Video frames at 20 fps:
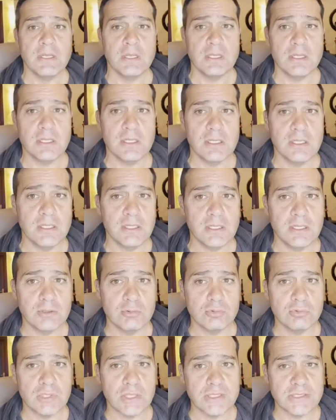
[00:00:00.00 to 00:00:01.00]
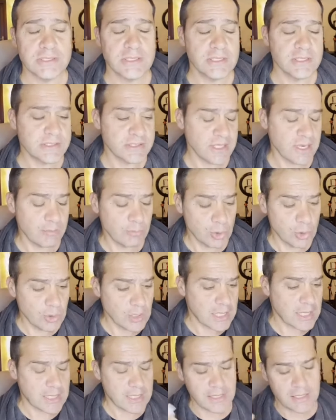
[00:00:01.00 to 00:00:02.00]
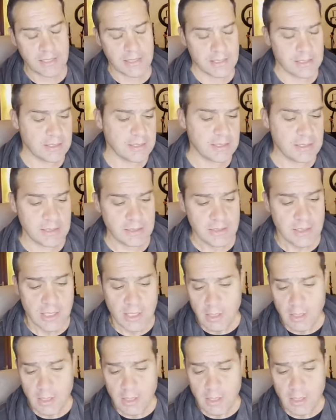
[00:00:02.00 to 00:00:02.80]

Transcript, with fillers: eh, tutte le sere siamo a, a